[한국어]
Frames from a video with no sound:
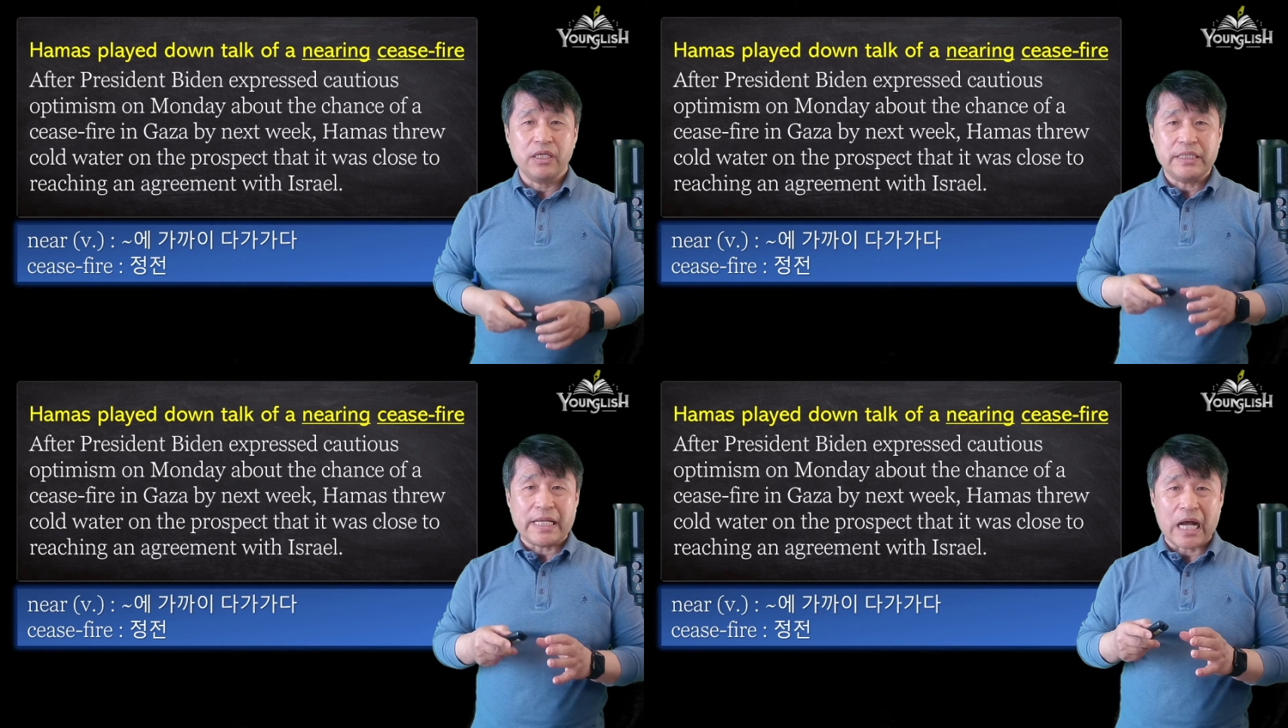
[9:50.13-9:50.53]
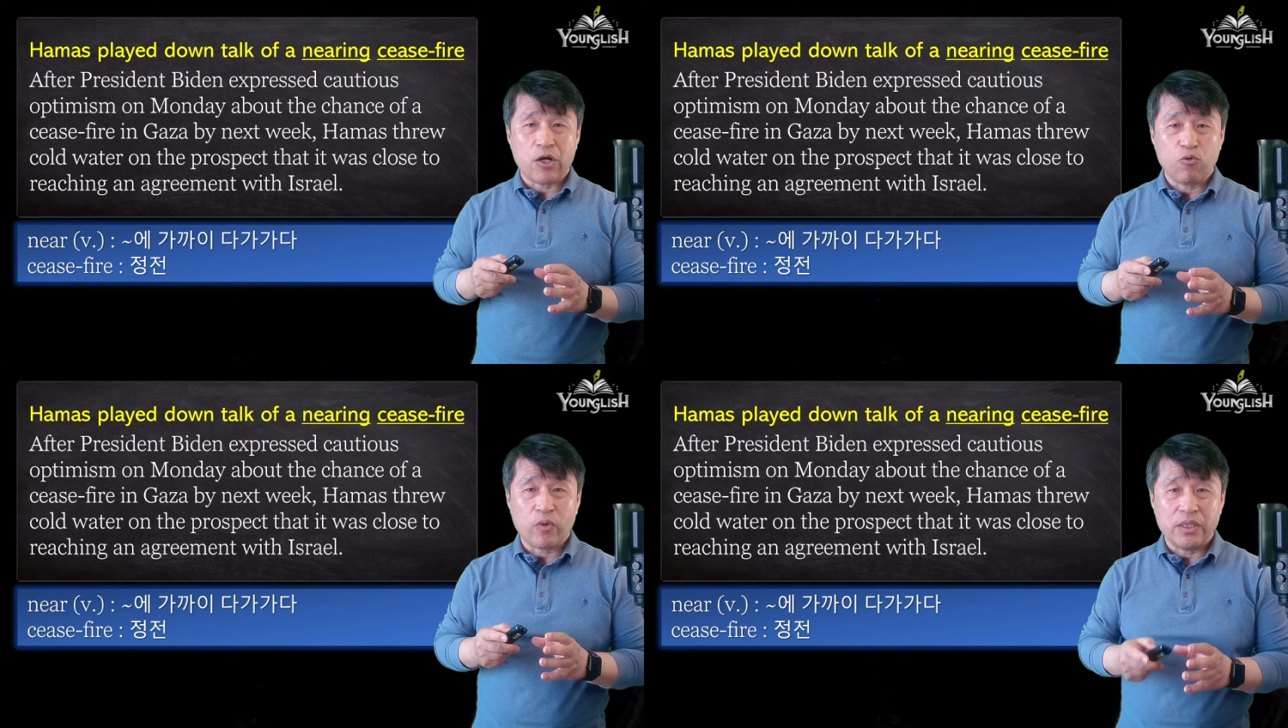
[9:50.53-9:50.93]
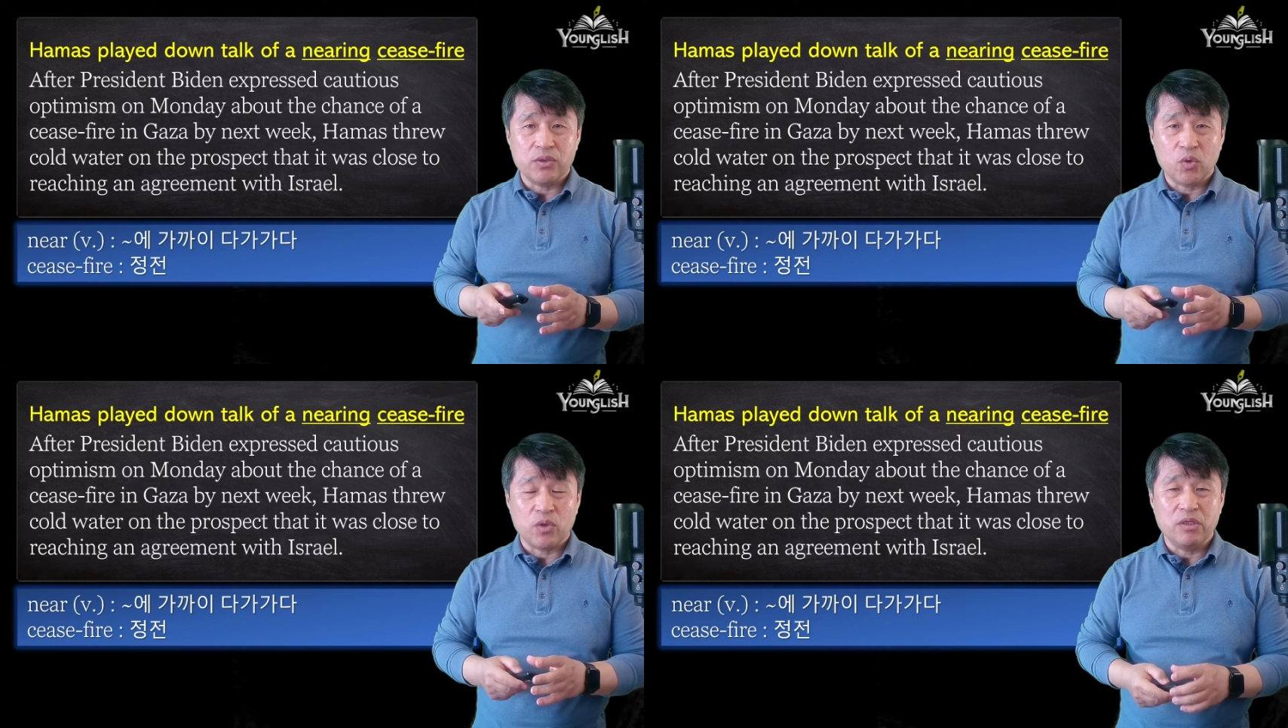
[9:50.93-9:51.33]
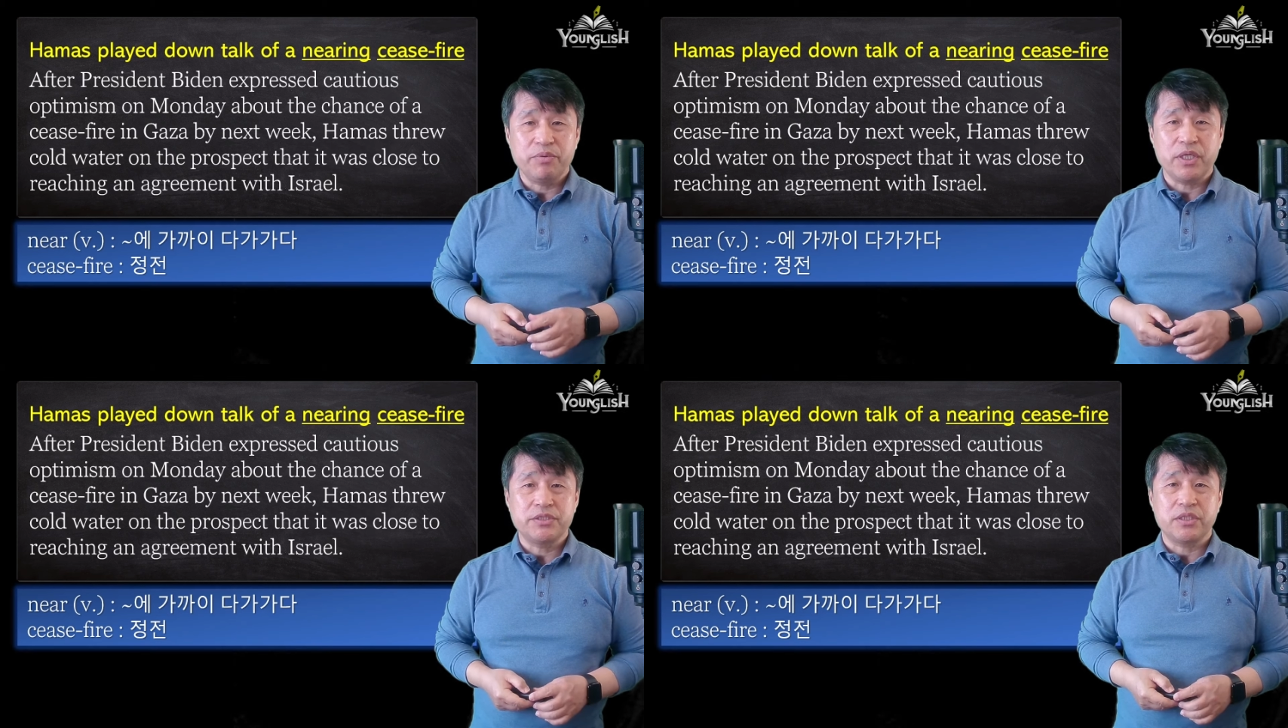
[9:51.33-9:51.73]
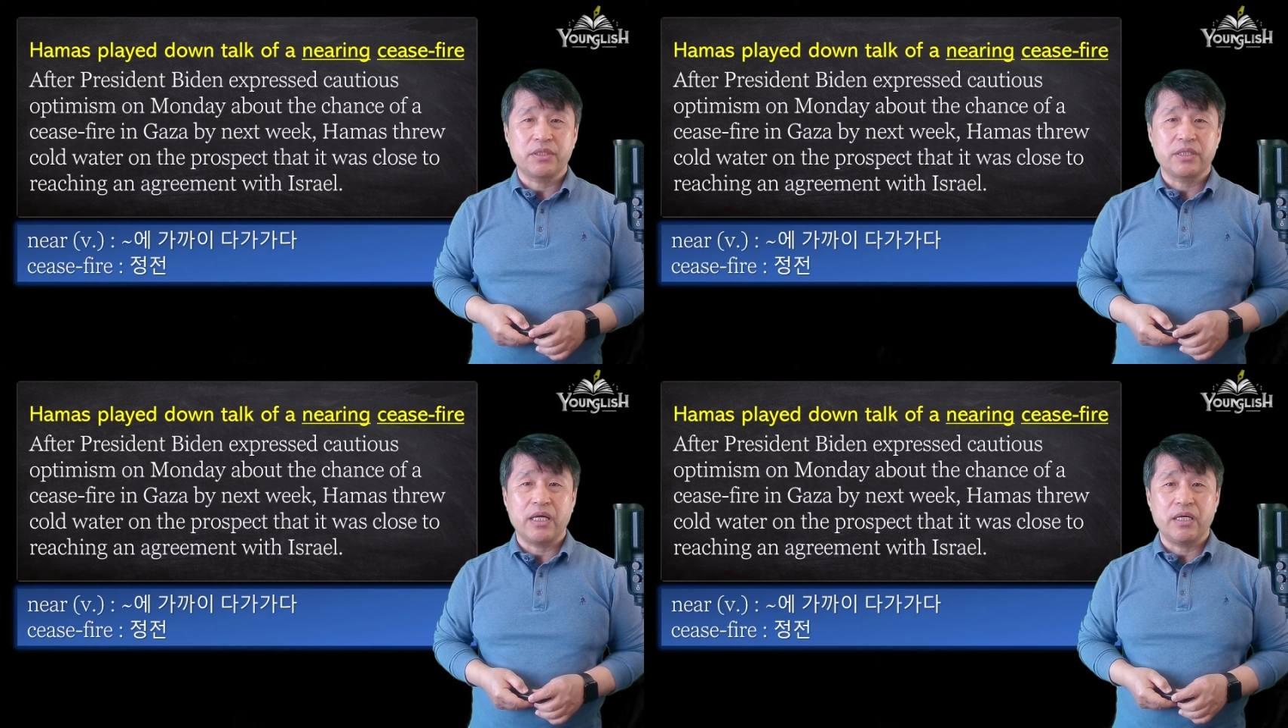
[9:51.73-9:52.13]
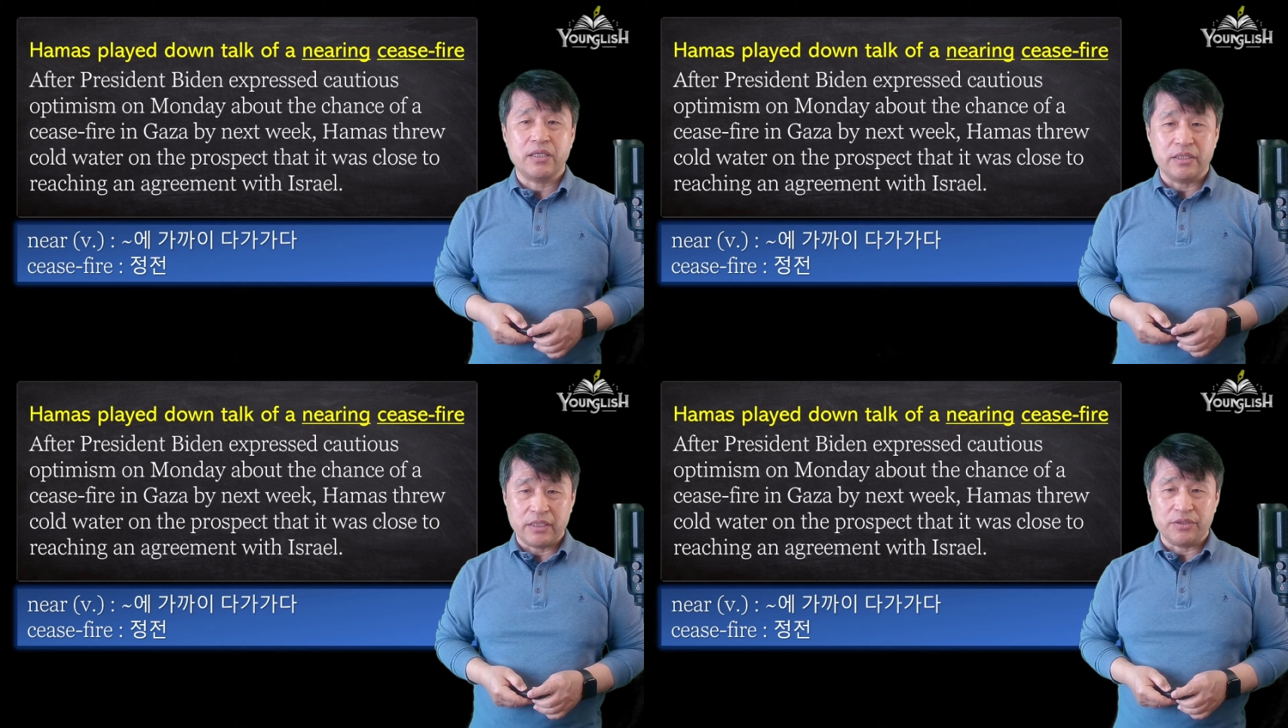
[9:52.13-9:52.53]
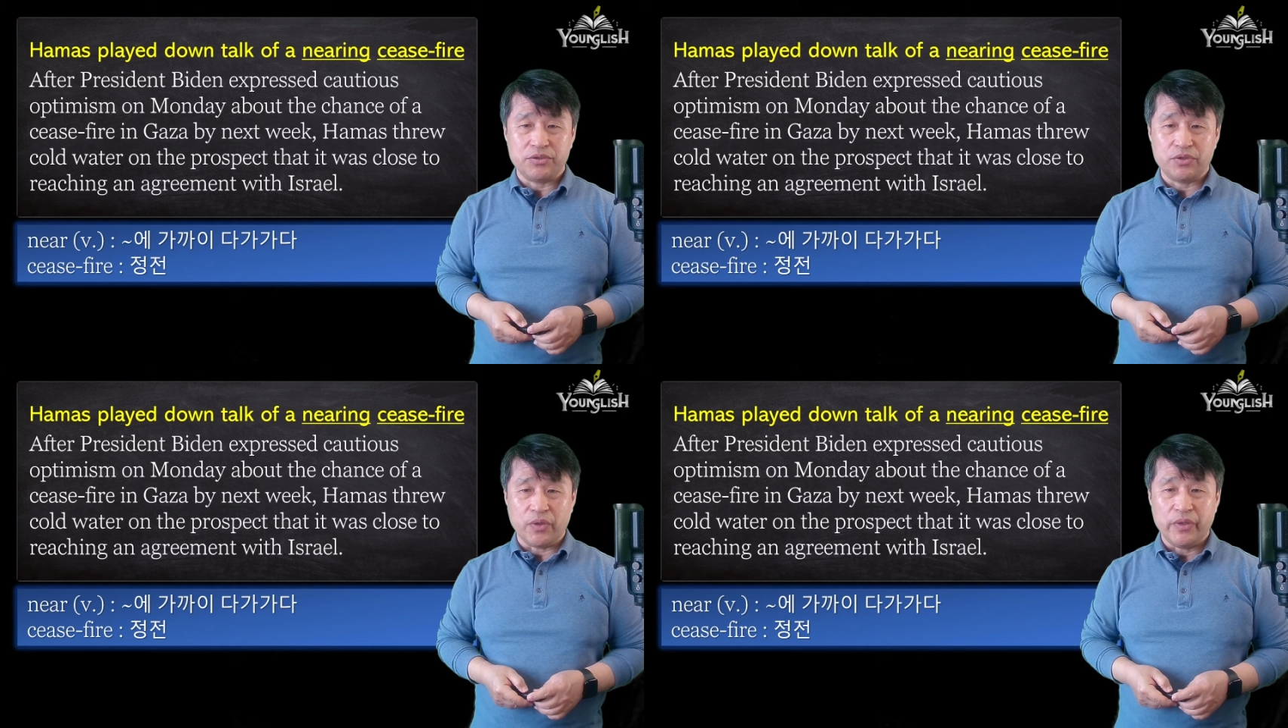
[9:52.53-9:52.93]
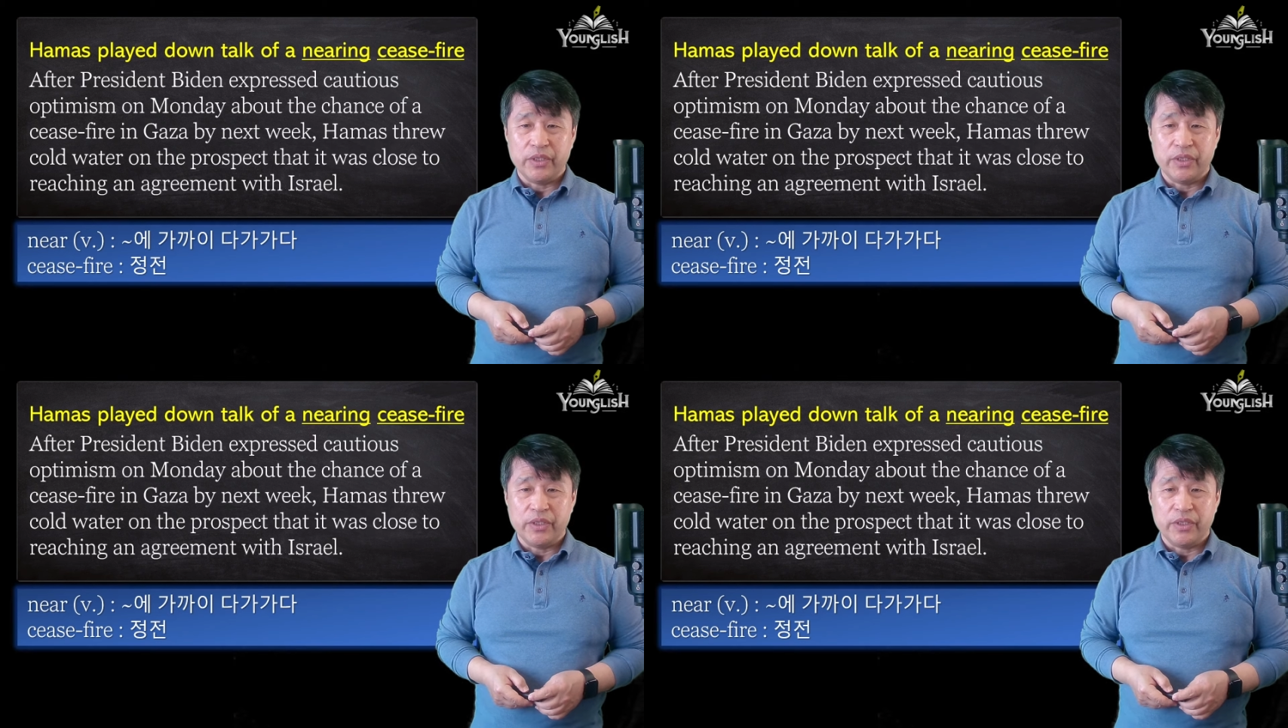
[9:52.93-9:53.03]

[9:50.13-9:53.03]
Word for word: 낙관론을 펼쳤다 그런 얘기죠.